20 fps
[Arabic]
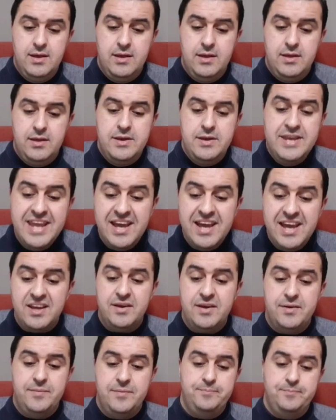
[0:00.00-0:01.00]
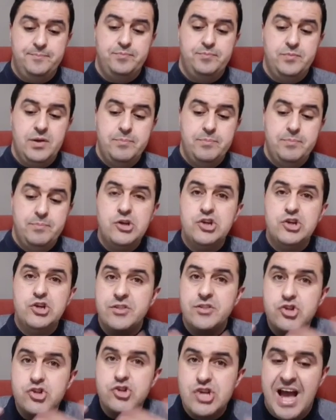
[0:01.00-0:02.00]
نيخ باش هاد
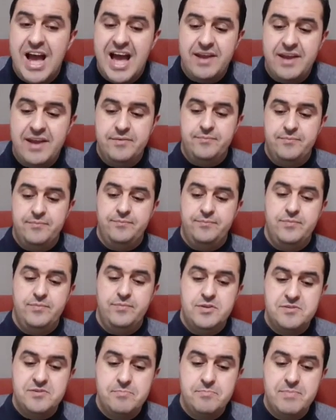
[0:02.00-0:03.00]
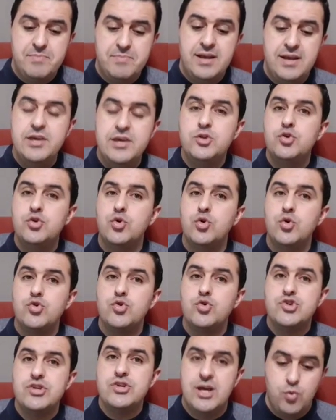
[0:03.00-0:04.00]
نشان سما
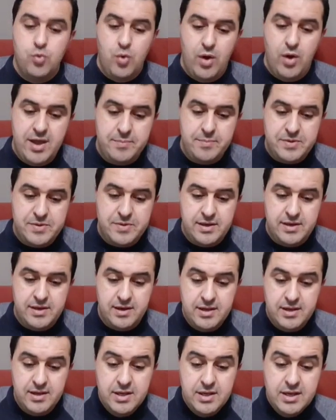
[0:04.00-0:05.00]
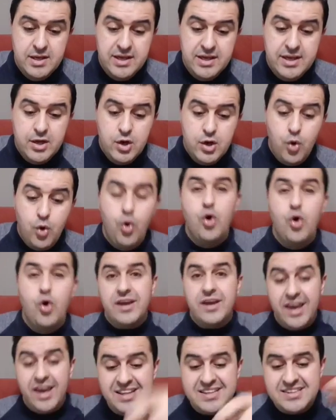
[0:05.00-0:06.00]
الايديولوجيا الوهابيه
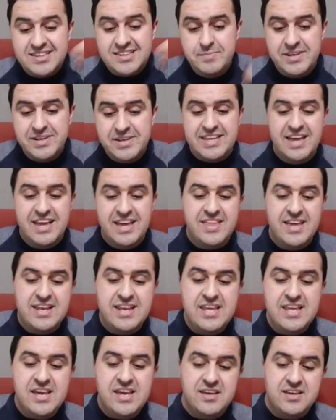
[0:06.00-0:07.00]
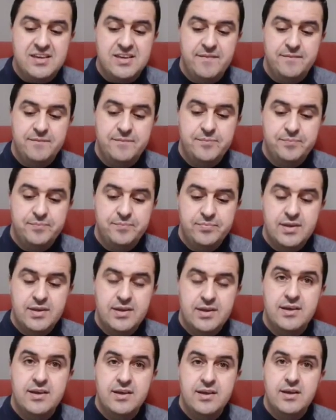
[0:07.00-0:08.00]
وقد من كذلك
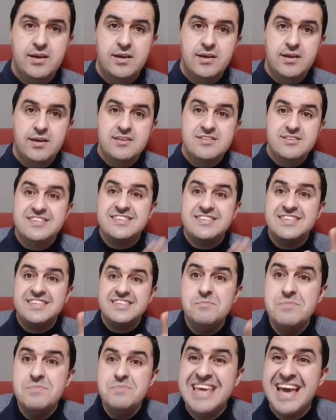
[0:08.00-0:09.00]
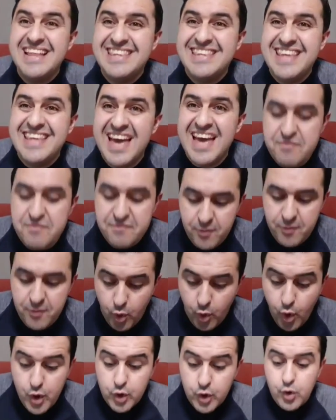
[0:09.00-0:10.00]
600 ألف
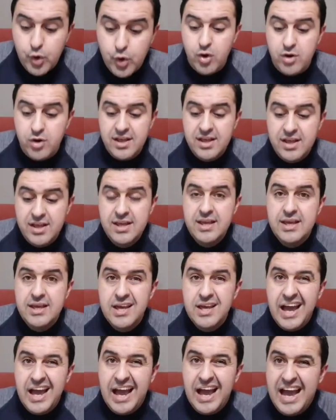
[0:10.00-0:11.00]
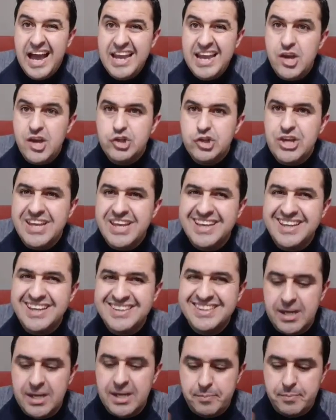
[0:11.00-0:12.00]
أورو على شكل
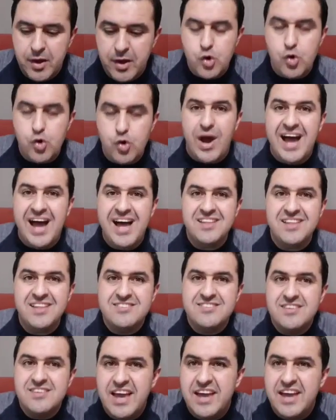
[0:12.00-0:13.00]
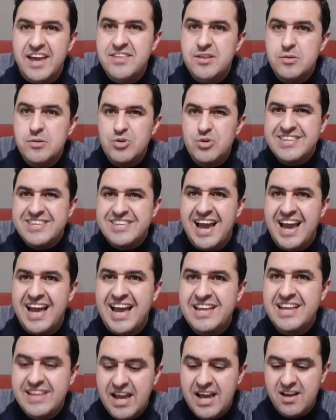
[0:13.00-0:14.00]
تبرعات يعني
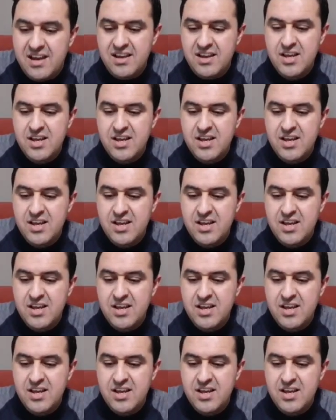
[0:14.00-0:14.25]
المساعدة